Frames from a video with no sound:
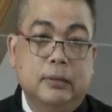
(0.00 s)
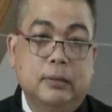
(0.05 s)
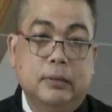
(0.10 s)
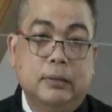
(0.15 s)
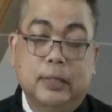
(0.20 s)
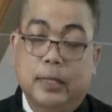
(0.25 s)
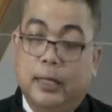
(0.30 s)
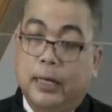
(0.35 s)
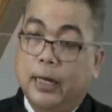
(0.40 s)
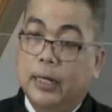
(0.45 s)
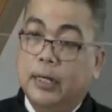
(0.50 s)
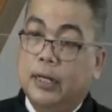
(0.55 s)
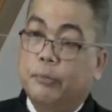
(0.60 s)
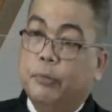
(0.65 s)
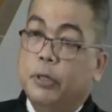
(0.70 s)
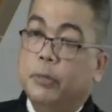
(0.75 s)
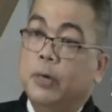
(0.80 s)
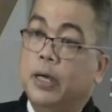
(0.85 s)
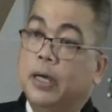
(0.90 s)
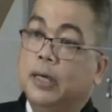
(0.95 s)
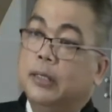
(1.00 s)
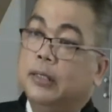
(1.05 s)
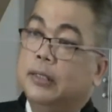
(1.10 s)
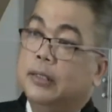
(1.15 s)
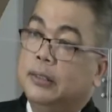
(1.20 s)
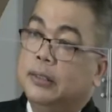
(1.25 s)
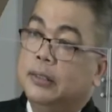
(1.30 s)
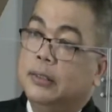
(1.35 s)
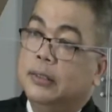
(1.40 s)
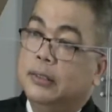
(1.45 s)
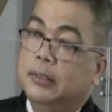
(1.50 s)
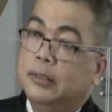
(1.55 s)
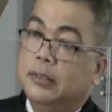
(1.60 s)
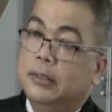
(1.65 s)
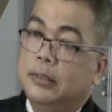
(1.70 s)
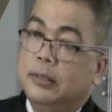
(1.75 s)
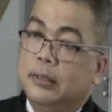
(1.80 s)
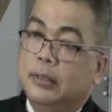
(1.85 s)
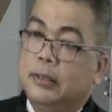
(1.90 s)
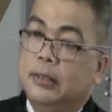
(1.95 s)
Ya, karena memang
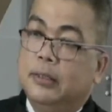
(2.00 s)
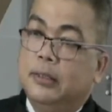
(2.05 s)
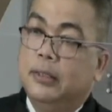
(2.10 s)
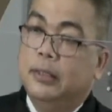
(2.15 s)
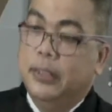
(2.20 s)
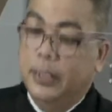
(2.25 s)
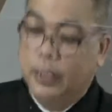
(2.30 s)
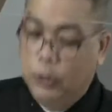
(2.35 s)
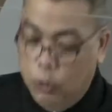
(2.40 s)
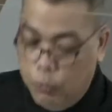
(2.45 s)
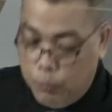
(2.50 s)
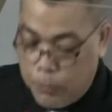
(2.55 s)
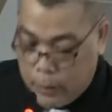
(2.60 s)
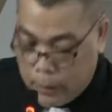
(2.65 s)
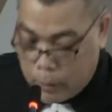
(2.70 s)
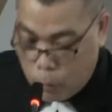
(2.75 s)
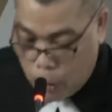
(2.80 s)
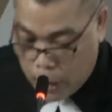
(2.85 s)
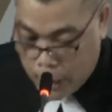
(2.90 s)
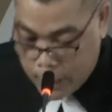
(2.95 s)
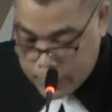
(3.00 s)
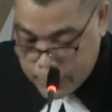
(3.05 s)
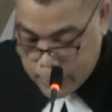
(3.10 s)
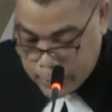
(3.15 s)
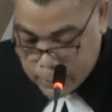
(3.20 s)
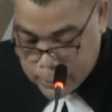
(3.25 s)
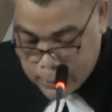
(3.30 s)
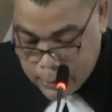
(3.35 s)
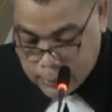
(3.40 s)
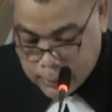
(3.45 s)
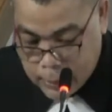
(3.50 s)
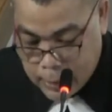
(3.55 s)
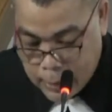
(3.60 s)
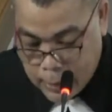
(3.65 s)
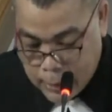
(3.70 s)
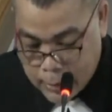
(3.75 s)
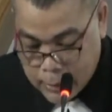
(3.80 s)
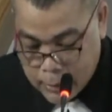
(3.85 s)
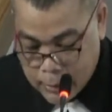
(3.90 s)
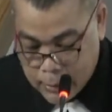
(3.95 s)
hidup kerohanian kita,